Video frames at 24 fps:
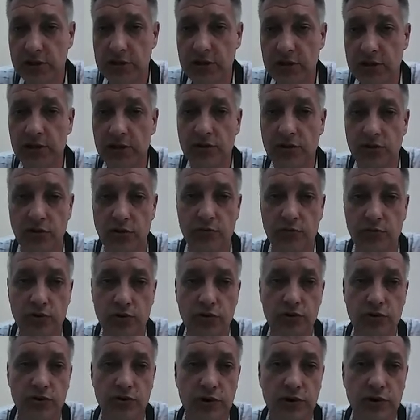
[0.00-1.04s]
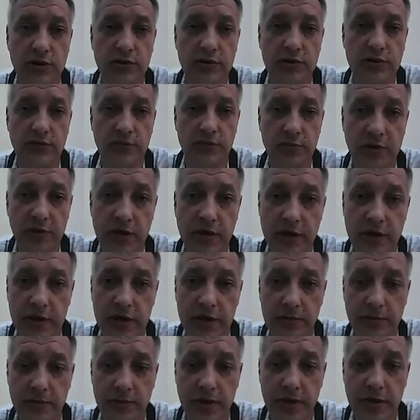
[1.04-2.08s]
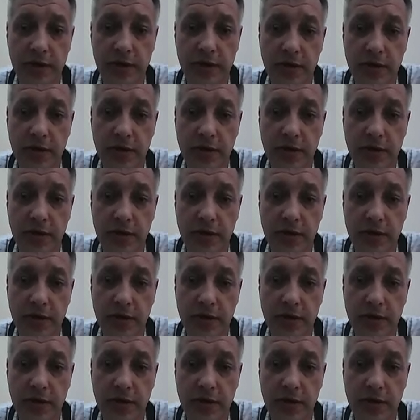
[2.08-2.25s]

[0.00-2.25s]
значит дом может участвовать в программе.